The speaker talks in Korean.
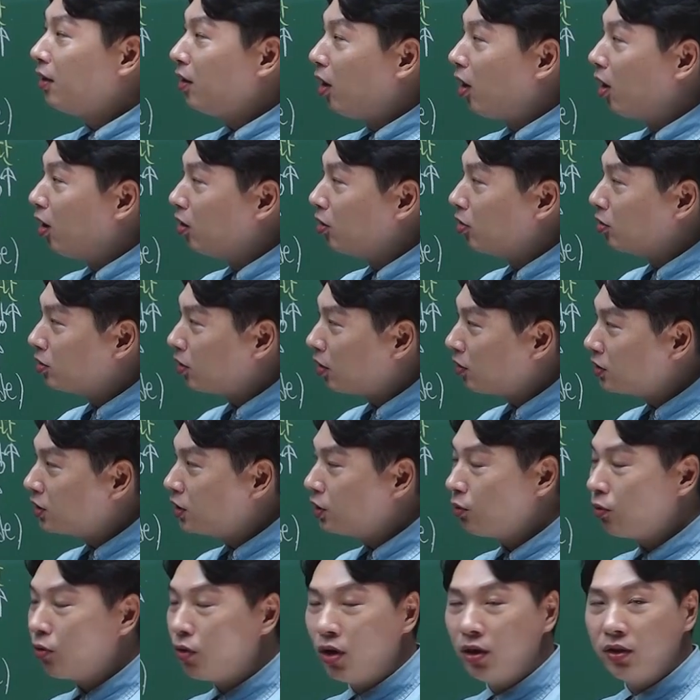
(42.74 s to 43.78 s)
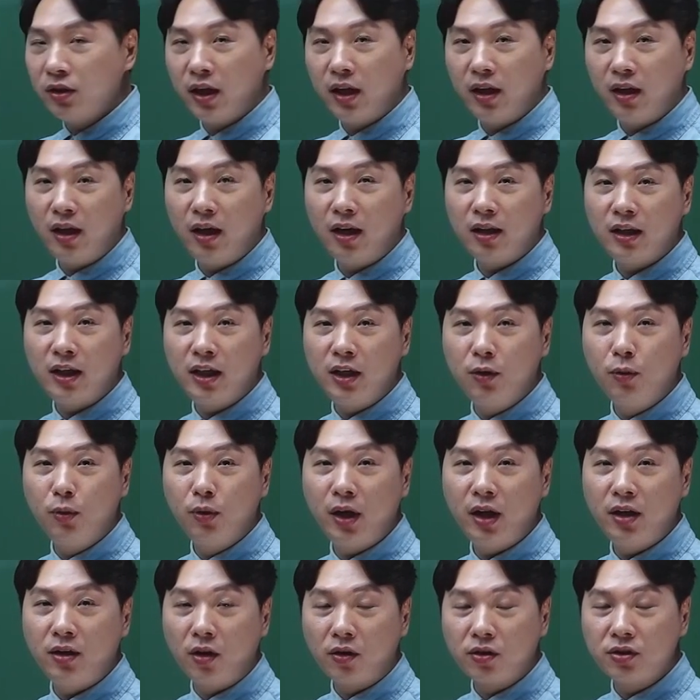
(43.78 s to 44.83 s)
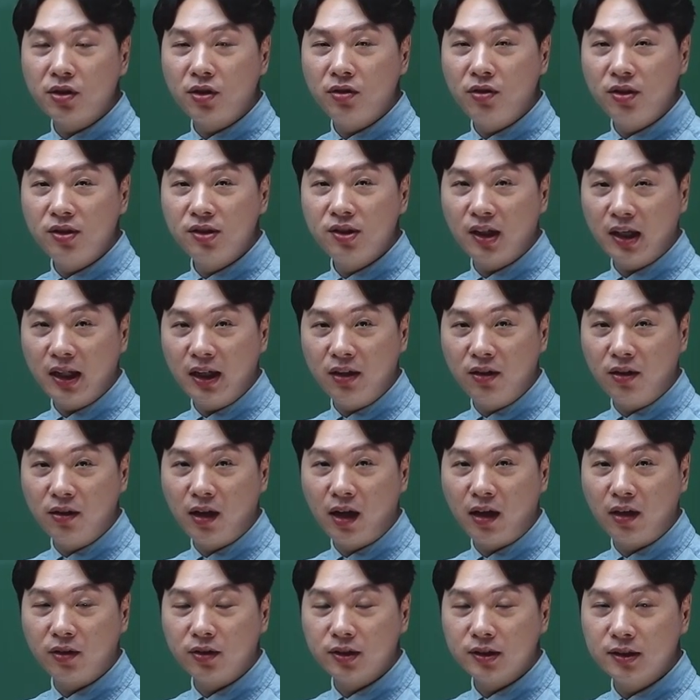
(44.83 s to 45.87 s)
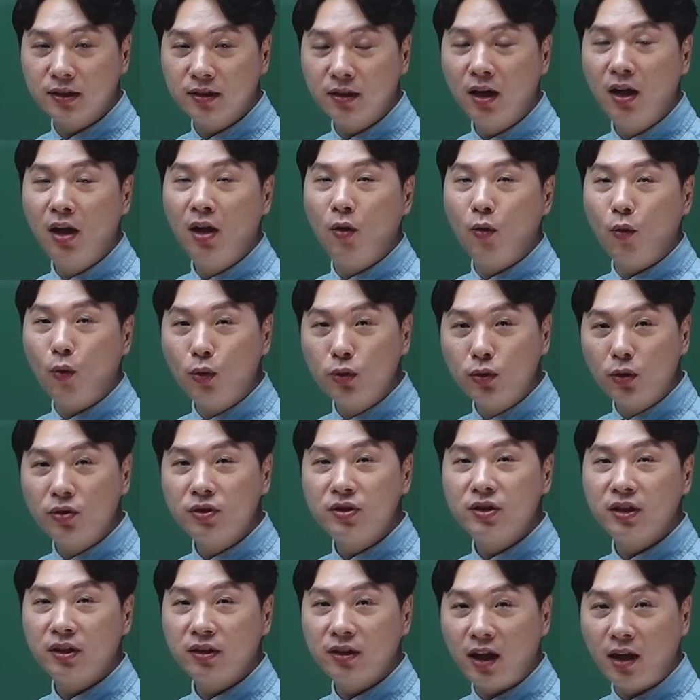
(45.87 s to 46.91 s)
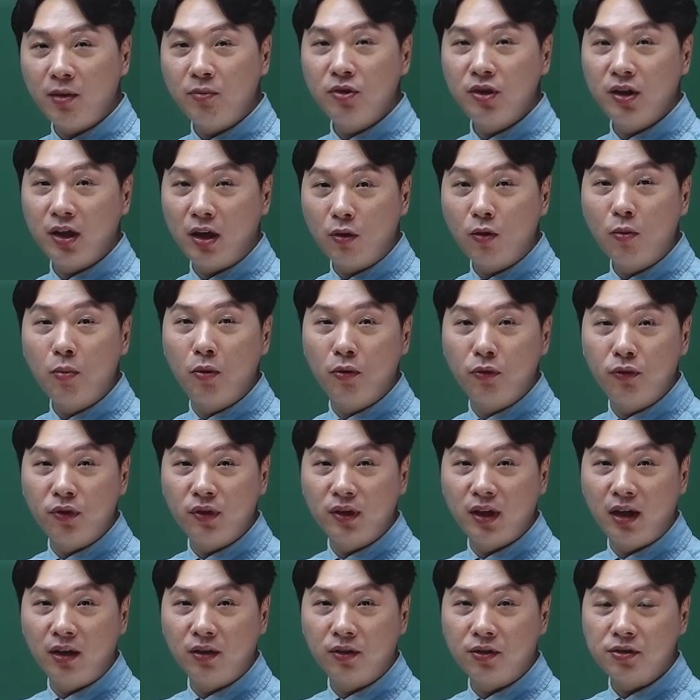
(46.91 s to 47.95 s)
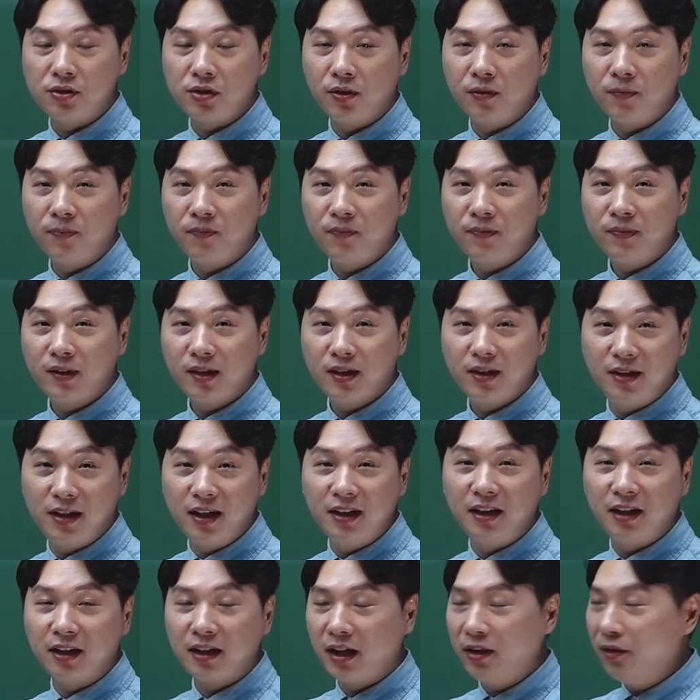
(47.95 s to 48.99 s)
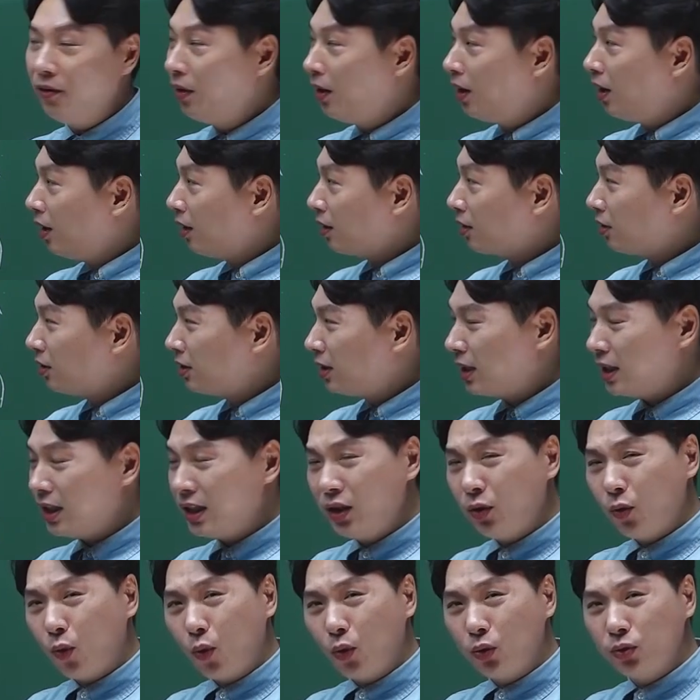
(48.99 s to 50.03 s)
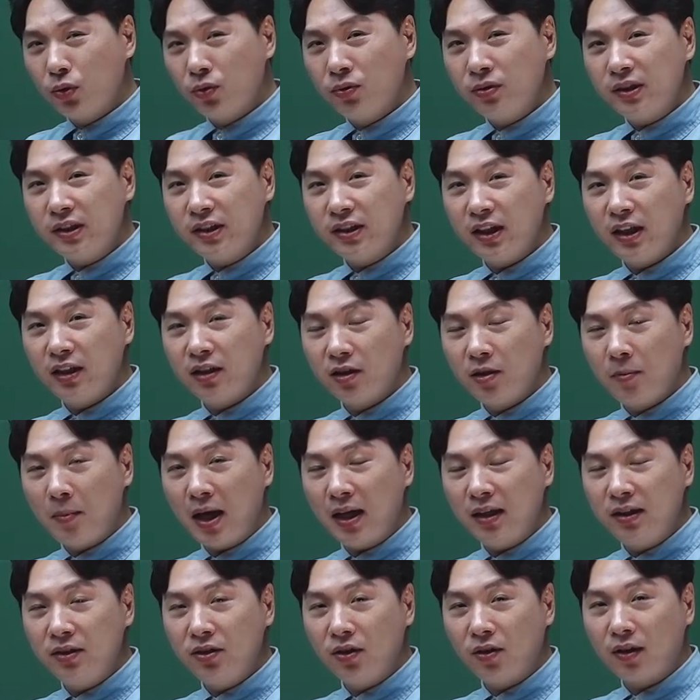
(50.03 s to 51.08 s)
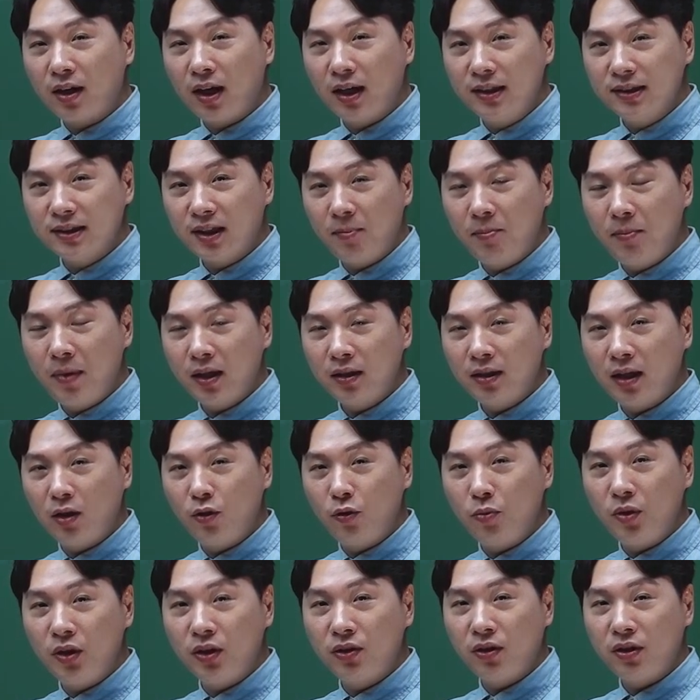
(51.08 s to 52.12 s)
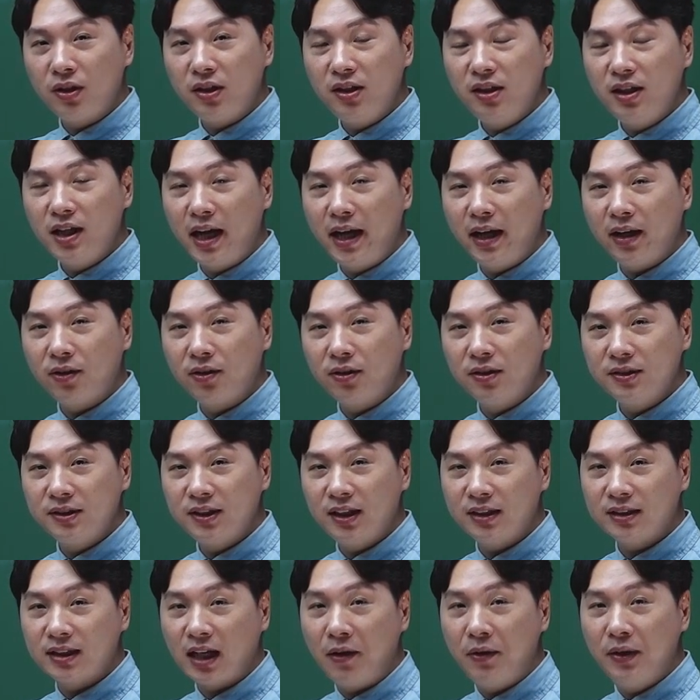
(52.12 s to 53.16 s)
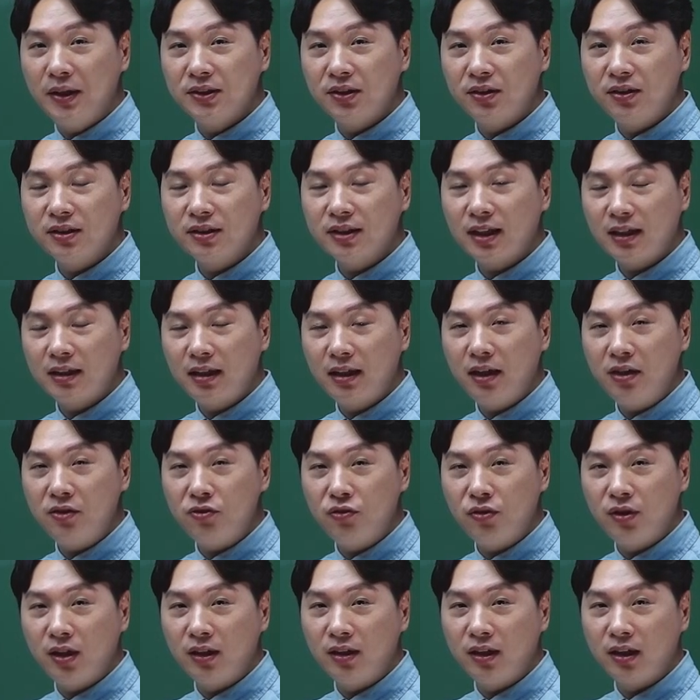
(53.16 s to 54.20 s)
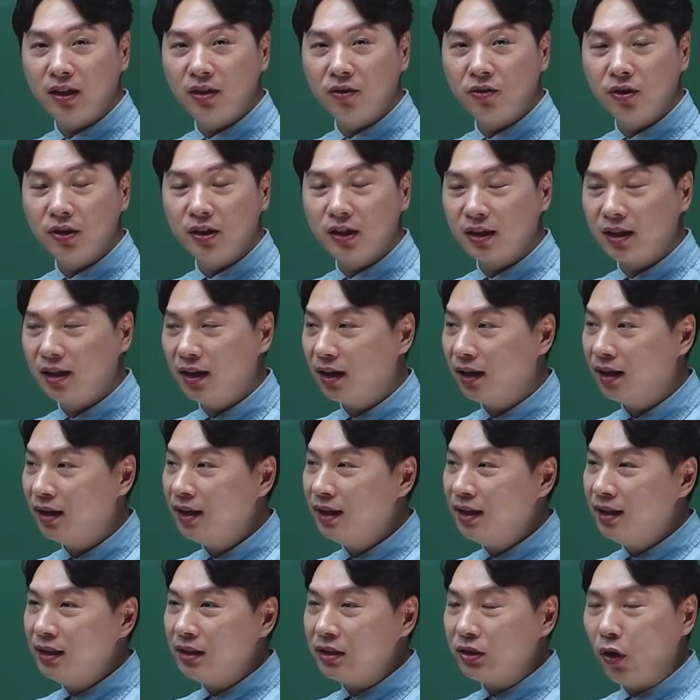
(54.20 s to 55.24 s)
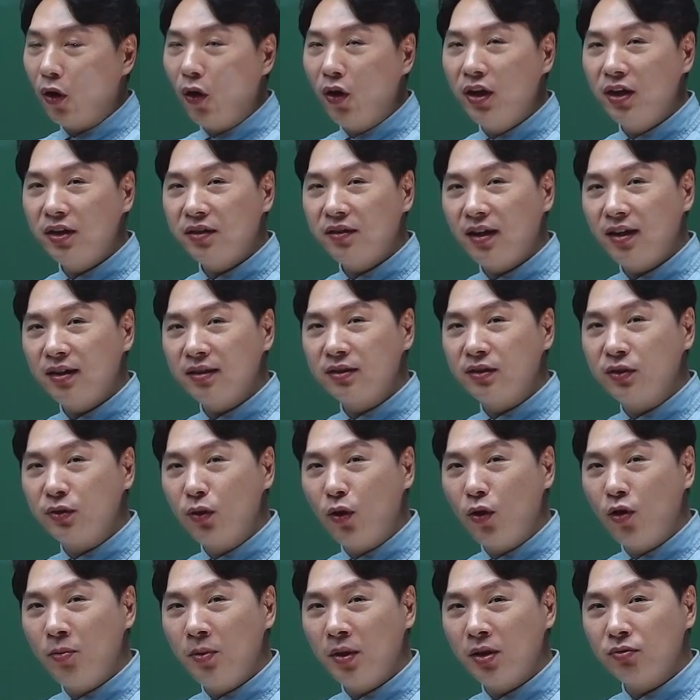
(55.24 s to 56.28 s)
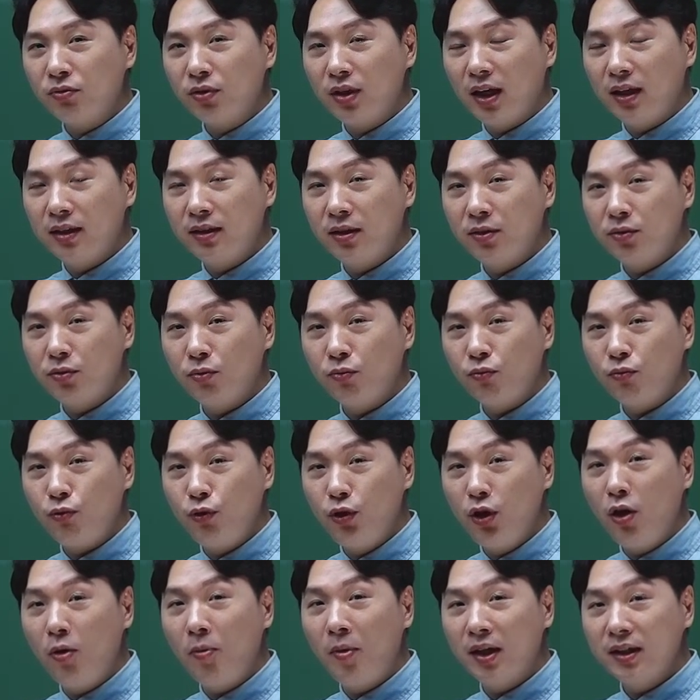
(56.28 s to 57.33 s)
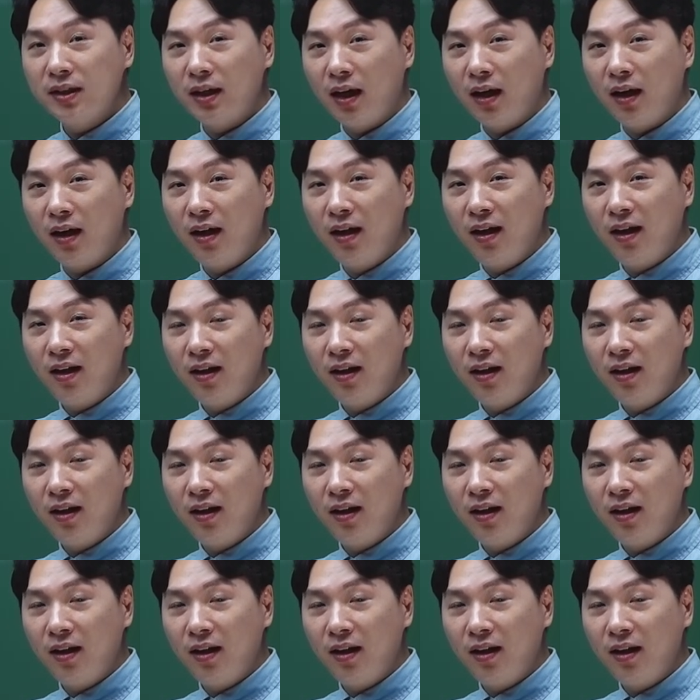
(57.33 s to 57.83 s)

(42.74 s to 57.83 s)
어, 성층권의 기온의 역전 현상이 일어나는 것은 오존층 때문이라고 볼 수 있다는 거죠. 이해될까요? 그런데 이 오존층이 그럼 하는 역할이 300나노미터 이하의 것의 자외선을 차단해 준다는 얘기인 거니까 더 이상 들어오면 우리한테 좀 위험하다